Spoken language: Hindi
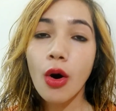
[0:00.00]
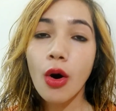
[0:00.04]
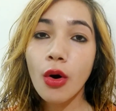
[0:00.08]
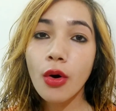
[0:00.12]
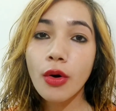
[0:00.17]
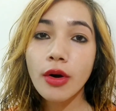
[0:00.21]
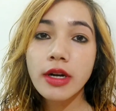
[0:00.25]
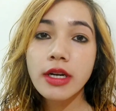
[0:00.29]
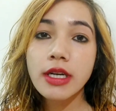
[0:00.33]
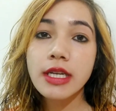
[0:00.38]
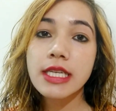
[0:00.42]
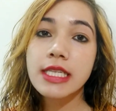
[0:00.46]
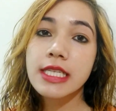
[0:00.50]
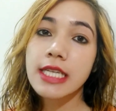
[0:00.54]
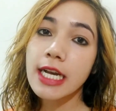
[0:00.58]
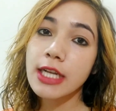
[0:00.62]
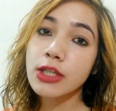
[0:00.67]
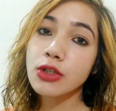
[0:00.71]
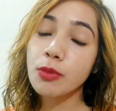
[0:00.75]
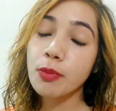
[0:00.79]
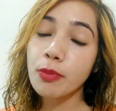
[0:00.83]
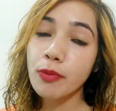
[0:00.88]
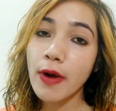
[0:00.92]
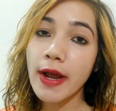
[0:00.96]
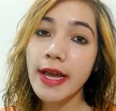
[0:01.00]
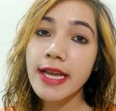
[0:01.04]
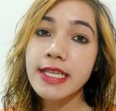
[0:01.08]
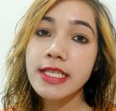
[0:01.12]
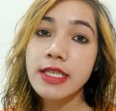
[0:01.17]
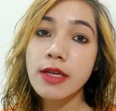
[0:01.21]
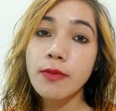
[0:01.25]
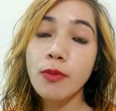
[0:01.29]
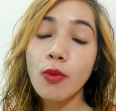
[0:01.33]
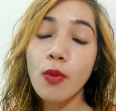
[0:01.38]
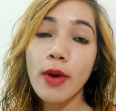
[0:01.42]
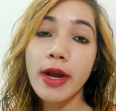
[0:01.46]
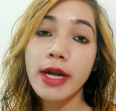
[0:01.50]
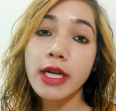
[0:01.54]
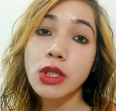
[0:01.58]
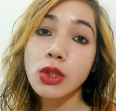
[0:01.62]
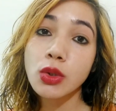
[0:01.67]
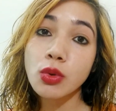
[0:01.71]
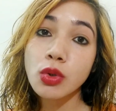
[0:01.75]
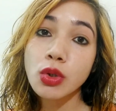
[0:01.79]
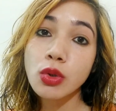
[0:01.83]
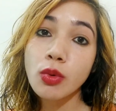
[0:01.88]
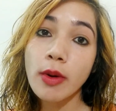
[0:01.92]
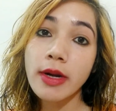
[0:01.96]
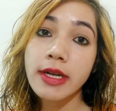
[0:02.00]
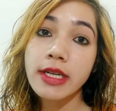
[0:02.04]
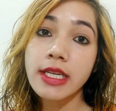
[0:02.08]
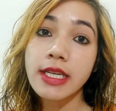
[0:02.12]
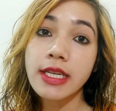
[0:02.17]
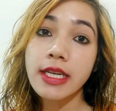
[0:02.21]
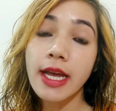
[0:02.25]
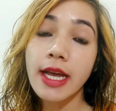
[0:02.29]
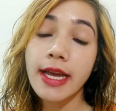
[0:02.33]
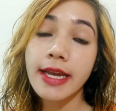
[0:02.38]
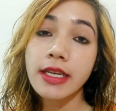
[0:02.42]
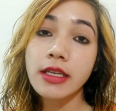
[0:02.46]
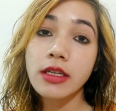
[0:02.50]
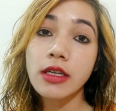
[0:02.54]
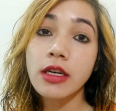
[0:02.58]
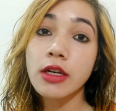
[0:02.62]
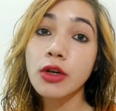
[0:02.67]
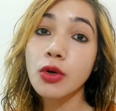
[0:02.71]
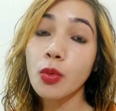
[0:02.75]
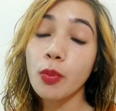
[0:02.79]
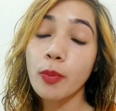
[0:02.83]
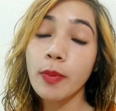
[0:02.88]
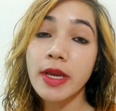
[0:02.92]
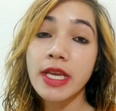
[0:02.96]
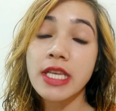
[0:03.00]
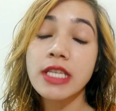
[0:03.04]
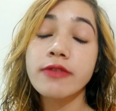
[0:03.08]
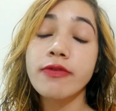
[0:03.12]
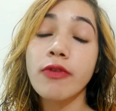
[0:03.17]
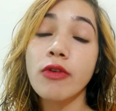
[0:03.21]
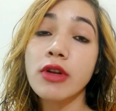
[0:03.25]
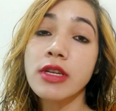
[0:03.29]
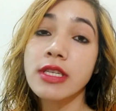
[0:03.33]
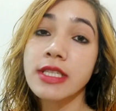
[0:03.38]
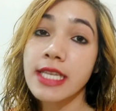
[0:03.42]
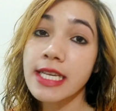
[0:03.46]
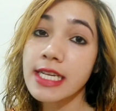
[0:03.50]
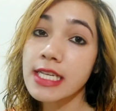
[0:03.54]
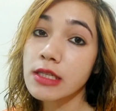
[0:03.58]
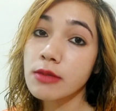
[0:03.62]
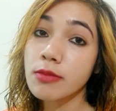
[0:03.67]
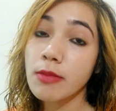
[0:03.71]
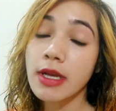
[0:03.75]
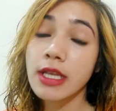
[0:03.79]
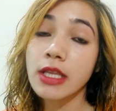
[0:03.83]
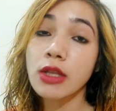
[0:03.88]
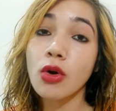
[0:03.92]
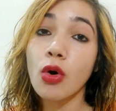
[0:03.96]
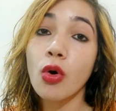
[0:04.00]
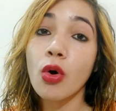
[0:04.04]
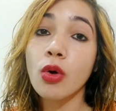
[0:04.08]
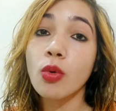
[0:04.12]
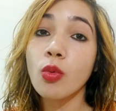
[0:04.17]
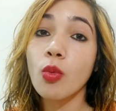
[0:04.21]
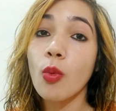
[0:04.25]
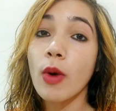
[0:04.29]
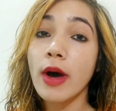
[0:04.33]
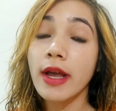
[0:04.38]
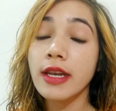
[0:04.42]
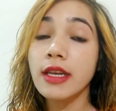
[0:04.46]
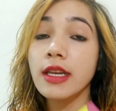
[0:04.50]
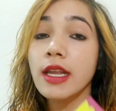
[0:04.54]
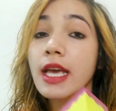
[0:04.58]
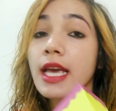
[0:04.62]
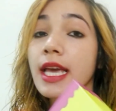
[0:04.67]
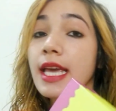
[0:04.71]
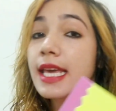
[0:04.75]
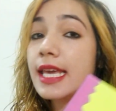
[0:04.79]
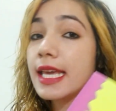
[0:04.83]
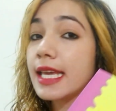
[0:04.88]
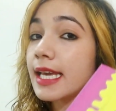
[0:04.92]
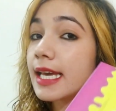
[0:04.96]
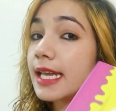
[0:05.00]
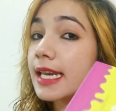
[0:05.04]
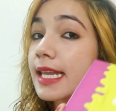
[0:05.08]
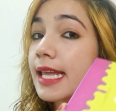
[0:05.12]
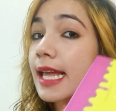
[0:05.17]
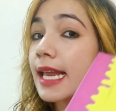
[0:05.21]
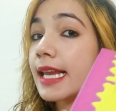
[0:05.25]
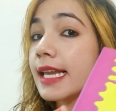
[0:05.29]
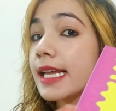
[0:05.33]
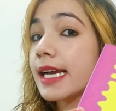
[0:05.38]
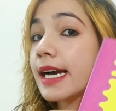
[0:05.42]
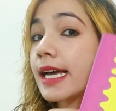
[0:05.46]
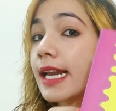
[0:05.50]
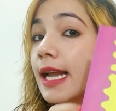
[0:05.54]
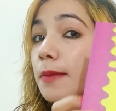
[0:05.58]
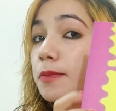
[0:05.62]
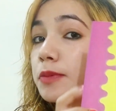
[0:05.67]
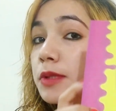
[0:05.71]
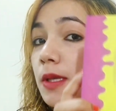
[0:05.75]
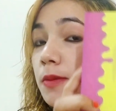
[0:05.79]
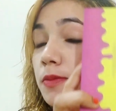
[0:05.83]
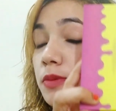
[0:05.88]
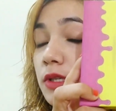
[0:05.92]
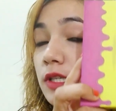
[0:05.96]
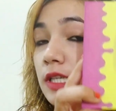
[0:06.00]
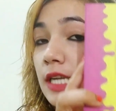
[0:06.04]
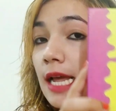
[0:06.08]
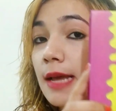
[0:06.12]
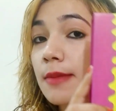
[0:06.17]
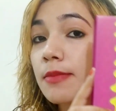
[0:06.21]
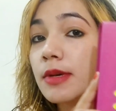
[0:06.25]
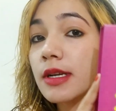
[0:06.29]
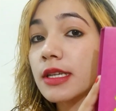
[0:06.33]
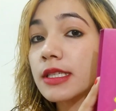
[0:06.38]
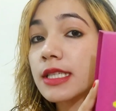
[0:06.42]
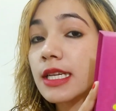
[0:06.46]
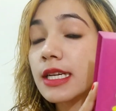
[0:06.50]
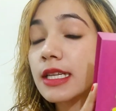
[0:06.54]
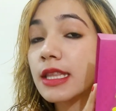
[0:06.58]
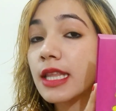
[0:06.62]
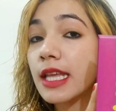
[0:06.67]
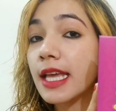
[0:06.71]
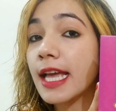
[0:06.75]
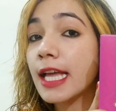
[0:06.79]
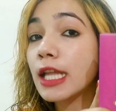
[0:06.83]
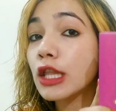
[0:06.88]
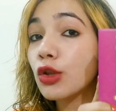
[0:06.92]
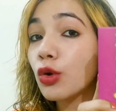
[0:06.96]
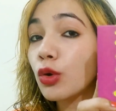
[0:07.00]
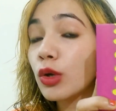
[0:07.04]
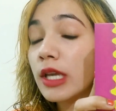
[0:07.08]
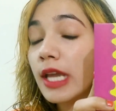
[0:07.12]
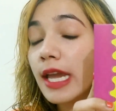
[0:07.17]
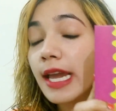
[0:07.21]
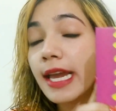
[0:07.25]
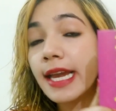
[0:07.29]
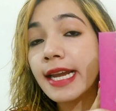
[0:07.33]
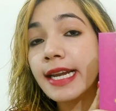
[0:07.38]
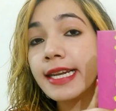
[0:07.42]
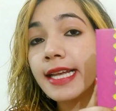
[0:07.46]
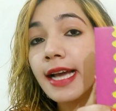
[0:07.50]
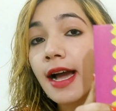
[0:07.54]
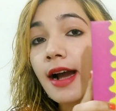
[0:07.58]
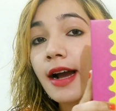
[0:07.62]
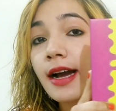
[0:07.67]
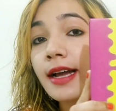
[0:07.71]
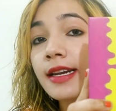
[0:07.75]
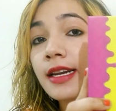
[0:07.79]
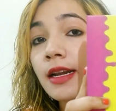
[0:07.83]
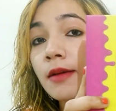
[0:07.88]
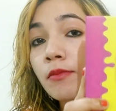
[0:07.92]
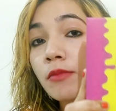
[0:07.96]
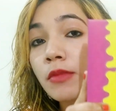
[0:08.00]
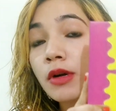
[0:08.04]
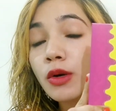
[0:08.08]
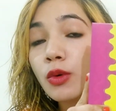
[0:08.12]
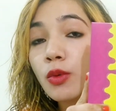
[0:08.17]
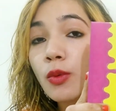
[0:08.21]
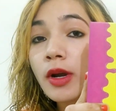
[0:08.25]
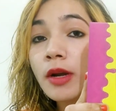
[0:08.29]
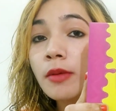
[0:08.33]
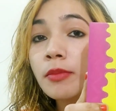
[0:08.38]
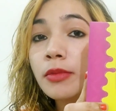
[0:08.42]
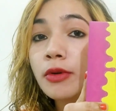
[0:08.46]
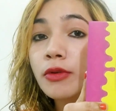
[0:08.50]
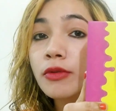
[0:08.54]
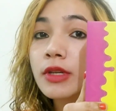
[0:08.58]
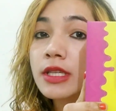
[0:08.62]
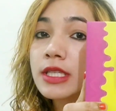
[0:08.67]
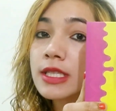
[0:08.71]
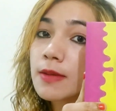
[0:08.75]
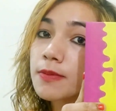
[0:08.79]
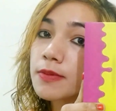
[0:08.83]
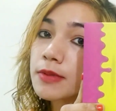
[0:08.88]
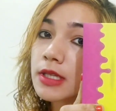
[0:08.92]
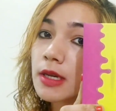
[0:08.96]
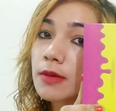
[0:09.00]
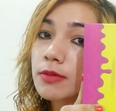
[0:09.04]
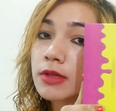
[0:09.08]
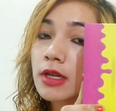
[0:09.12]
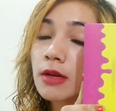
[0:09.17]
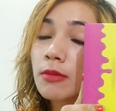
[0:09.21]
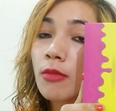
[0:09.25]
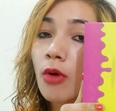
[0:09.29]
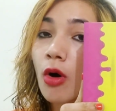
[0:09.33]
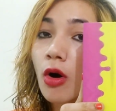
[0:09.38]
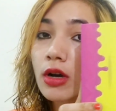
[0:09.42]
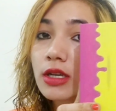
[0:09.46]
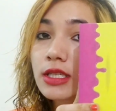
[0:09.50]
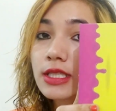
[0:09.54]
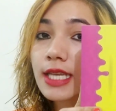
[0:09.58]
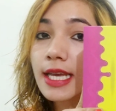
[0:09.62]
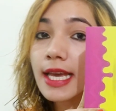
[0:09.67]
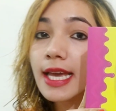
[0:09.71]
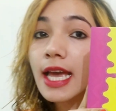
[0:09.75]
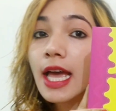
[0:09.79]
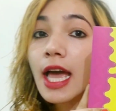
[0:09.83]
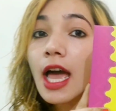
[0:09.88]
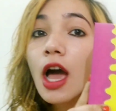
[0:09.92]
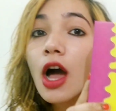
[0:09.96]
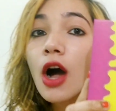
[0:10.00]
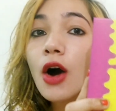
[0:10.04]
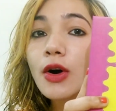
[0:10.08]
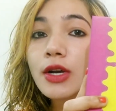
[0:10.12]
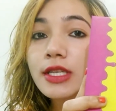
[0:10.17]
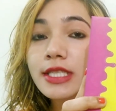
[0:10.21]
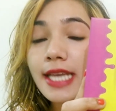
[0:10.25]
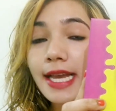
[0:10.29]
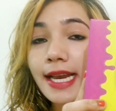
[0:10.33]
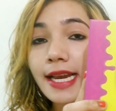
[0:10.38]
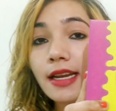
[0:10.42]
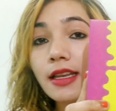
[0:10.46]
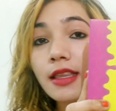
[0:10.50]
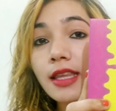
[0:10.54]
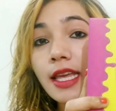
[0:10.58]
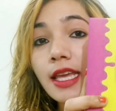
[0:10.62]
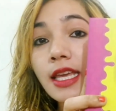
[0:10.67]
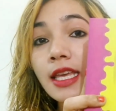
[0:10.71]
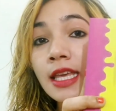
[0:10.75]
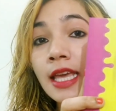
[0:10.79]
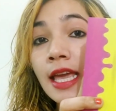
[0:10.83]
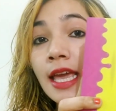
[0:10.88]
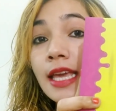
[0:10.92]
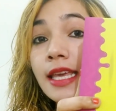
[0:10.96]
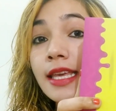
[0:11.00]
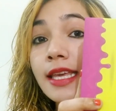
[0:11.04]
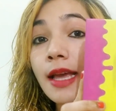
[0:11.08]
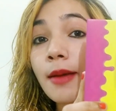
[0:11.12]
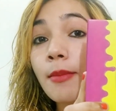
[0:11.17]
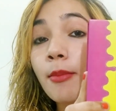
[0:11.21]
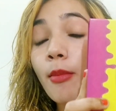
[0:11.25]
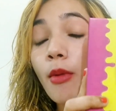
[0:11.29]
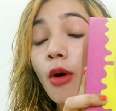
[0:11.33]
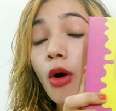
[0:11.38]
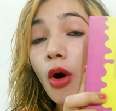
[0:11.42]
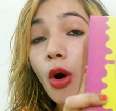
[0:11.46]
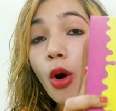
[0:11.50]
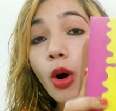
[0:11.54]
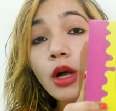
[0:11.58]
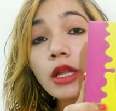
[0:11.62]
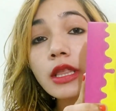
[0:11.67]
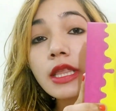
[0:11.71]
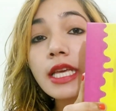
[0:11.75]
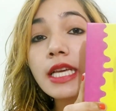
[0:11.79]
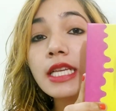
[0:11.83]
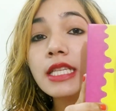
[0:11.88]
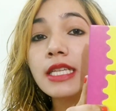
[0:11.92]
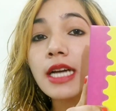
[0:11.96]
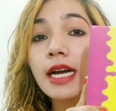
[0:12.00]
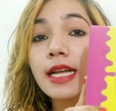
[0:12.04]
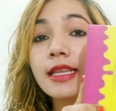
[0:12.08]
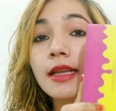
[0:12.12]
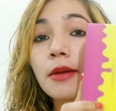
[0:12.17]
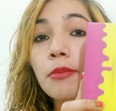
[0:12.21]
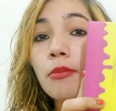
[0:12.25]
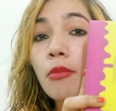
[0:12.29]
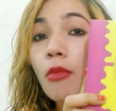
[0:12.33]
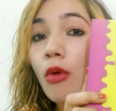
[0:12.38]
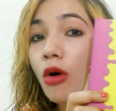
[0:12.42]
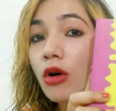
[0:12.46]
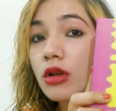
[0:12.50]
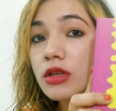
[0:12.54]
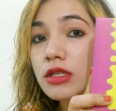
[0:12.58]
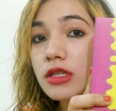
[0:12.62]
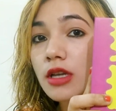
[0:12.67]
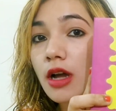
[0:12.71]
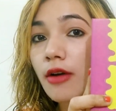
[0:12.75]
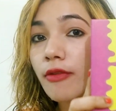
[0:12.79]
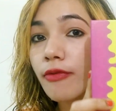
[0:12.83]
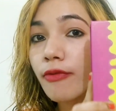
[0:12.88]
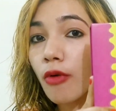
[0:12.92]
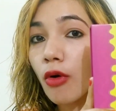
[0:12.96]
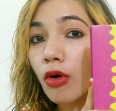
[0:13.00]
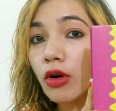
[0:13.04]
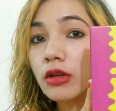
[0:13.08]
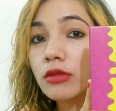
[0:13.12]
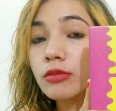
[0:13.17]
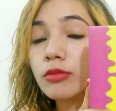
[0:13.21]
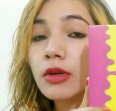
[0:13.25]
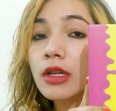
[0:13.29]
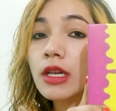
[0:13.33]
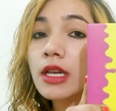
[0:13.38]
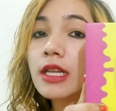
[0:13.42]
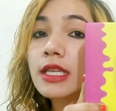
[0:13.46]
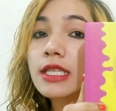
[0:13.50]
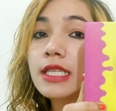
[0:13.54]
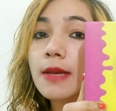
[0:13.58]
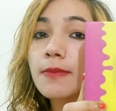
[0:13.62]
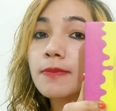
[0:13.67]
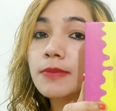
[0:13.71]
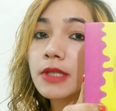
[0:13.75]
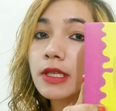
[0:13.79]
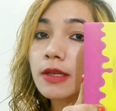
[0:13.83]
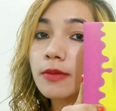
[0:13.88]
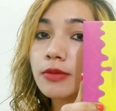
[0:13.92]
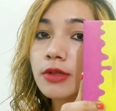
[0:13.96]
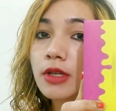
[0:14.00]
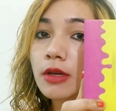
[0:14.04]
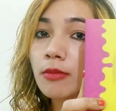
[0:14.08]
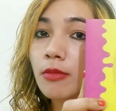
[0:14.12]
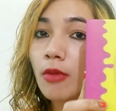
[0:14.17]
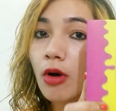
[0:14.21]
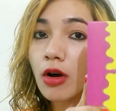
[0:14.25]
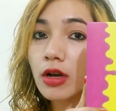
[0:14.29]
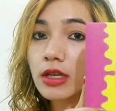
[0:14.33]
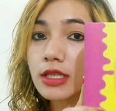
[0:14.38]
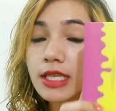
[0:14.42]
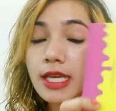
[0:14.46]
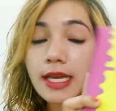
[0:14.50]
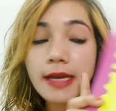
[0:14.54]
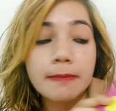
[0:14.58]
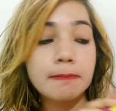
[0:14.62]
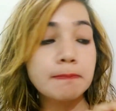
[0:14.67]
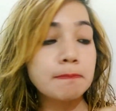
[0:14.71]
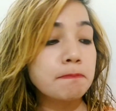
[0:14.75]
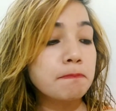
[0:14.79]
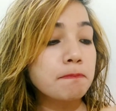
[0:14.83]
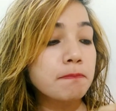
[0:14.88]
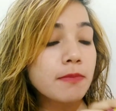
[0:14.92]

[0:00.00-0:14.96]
और इसका जो प्राइस है वो है टू ट्वेंटी नाइन रुपीज फॉर सिक्स मंथ और वन ईयर के लिए अगर आप सब्सक्राइब कर सकते हैं तो ये इंडिया का नंबर वन ब्यूटी सब्सक्रिप्शन बॉक्स है और सेकेंड थिंग ये कि बहुत ही ज्यादा मोस्ट अफोर्डेबल सब्सक्रिप्शन बॉक्स है